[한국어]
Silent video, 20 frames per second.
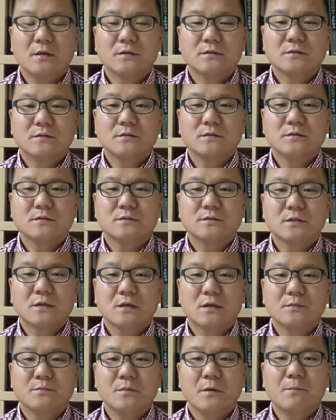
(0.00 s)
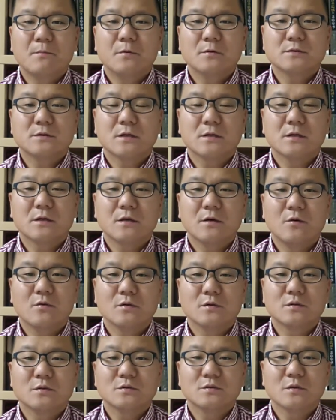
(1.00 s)
그 제가 몇 번 자다가
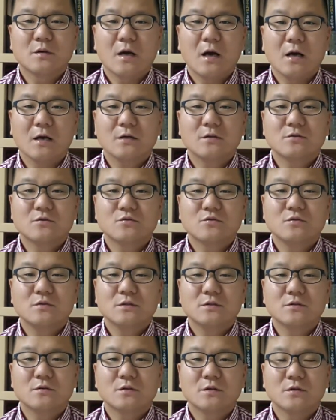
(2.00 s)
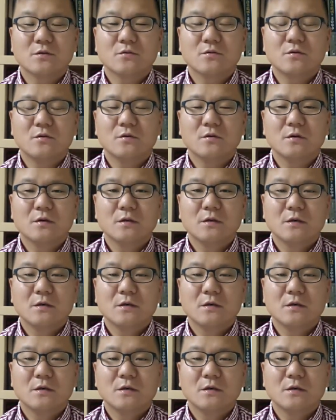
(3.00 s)
거기서 저 가위를 눌린 적이 있고